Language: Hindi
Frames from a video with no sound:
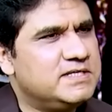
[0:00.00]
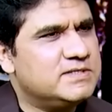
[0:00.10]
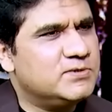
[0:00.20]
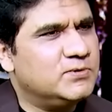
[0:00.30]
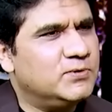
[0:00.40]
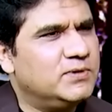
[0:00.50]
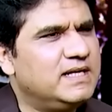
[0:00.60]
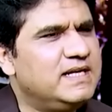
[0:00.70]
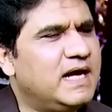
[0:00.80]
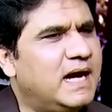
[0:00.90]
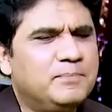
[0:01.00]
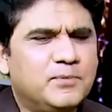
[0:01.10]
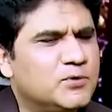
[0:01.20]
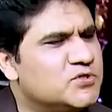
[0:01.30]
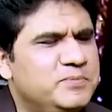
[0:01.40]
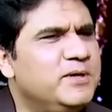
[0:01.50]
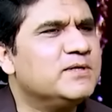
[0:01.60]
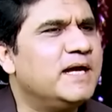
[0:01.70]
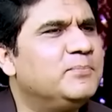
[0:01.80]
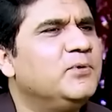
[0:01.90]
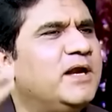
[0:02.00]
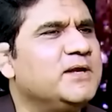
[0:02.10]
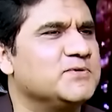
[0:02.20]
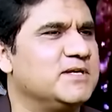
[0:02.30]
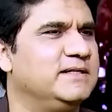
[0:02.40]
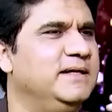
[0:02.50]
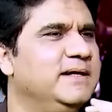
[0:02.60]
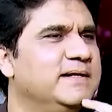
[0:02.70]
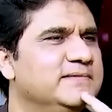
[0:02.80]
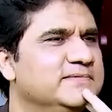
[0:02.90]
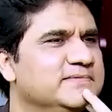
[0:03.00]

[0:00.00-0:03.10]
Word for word: चीज़ जो अब कुछ भी हो जाए पूरा नहीं हो सकता यार